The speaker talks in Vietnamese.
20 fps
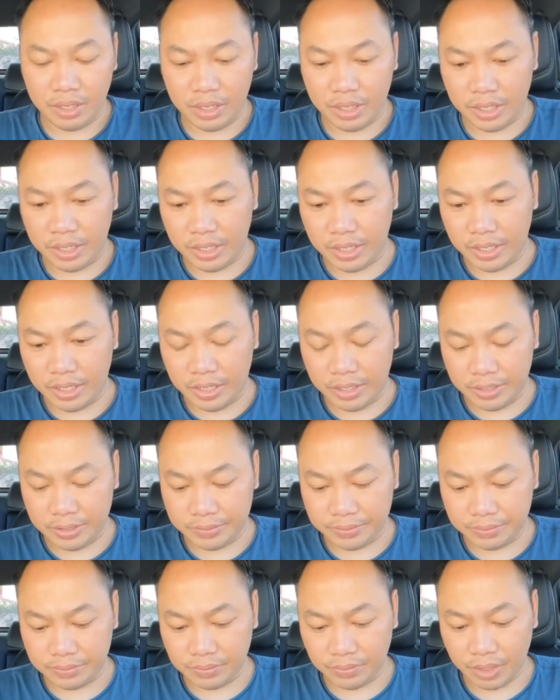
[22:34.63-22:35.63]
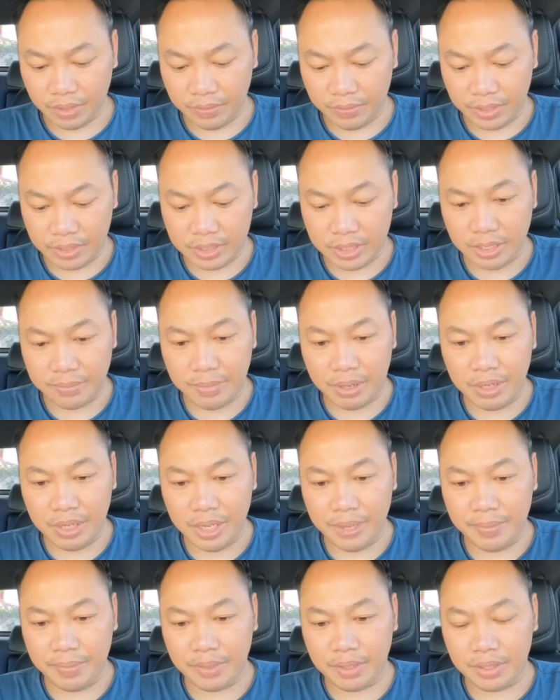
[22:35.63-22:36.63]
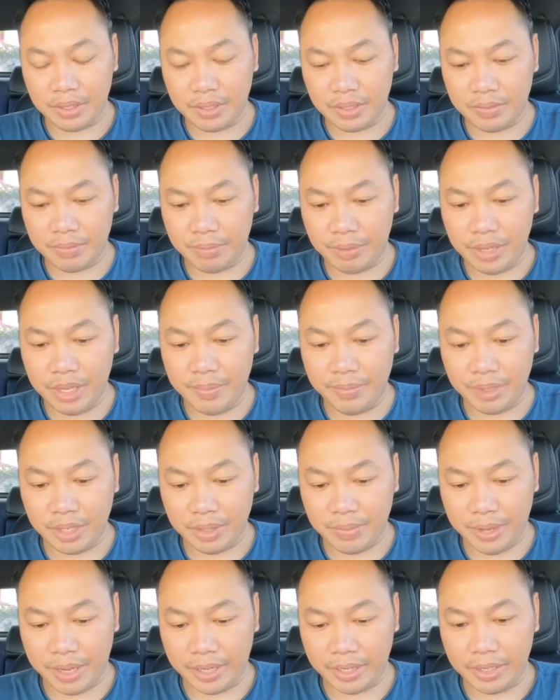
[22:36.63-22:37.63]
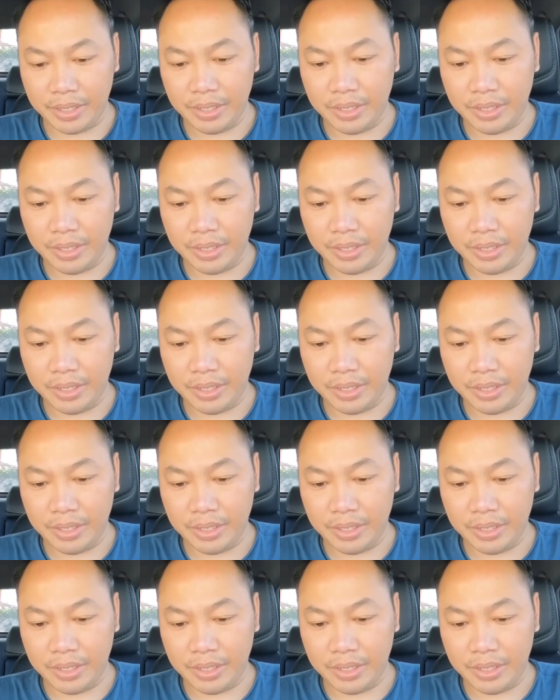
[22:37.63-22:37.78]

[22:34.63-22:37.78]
à, Văn Sơn Bảo Liêm Bảo Liêm đó các bạn